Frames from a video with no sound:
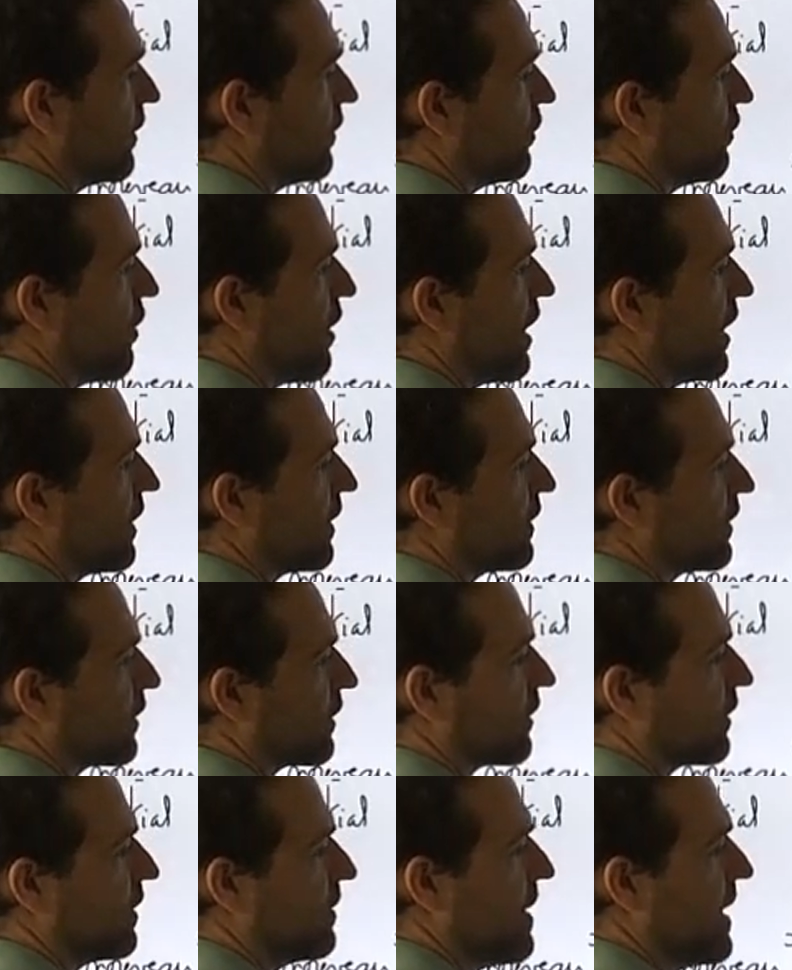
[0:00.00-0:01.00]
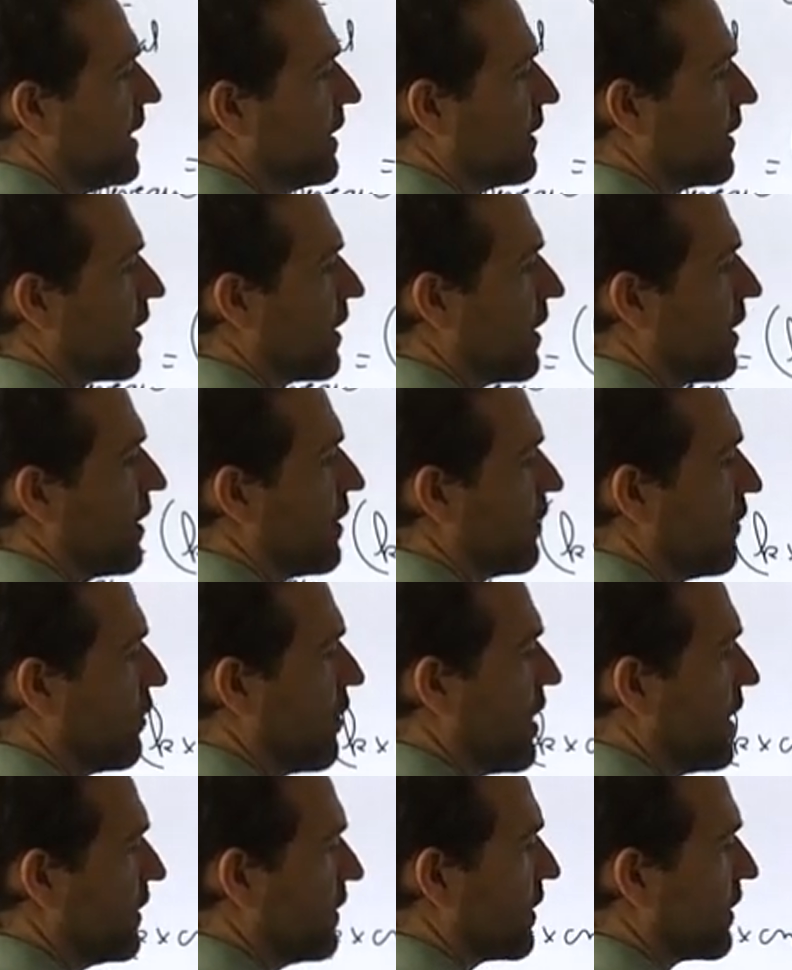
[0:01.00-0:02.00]
fois centimètre
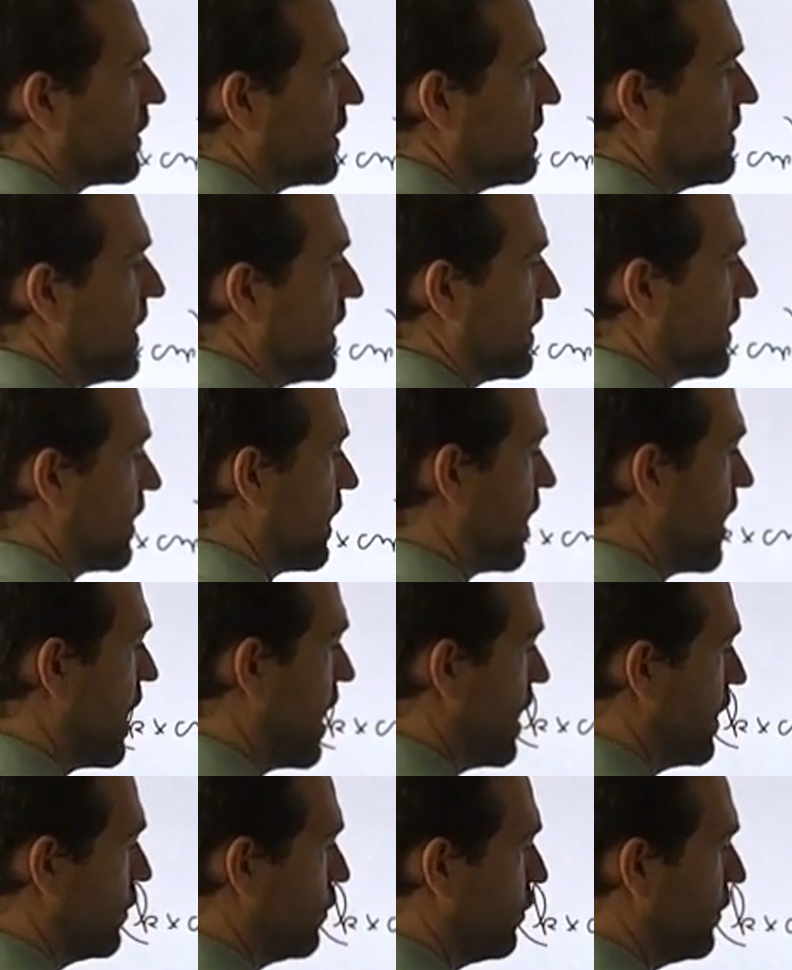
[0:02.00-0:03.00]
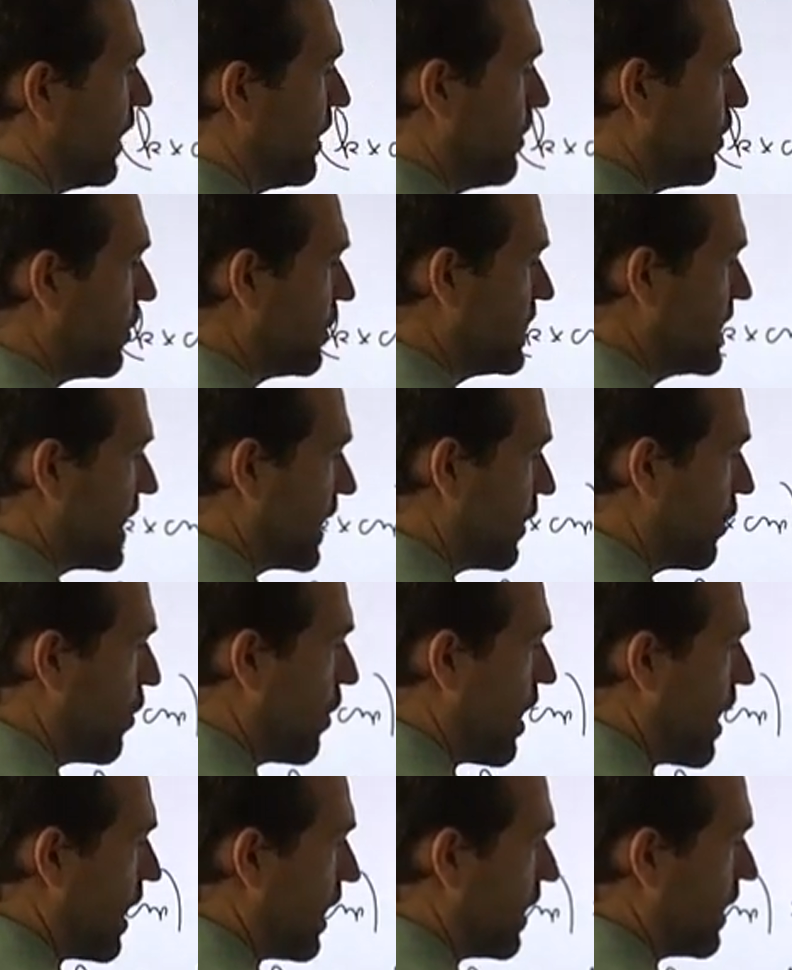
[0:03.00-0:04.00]
fois centimètre. Tout ça pour dire
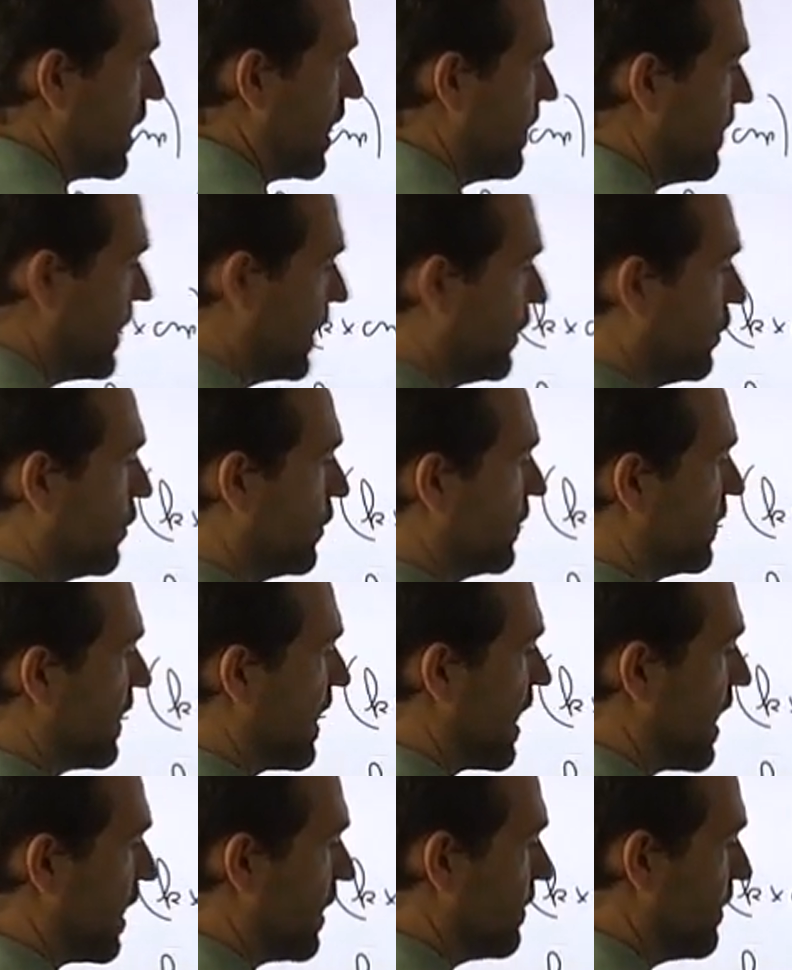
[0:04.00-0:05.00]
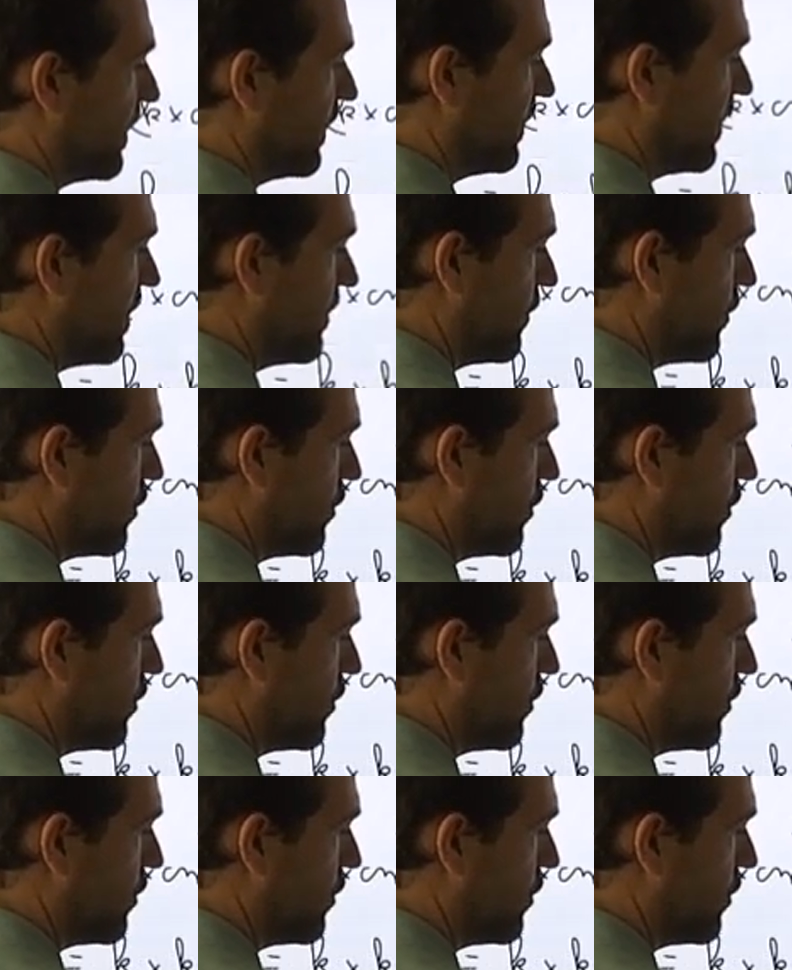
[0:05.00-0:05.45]
quoi Eh bien que ça, bah, c'est le